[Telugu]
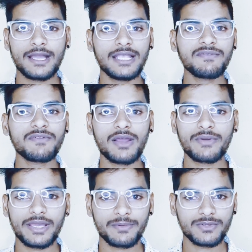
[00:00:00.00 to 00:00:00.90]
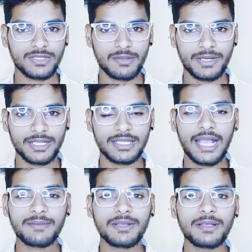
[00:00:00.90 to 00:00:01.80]
అది ఫార్వర్డ్ అయిపోతుంది అనమాట
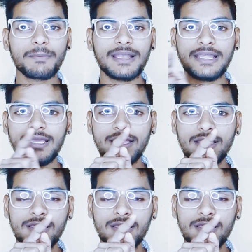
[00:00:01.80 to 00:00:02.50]
దాన్ని మనం మళ్ళీ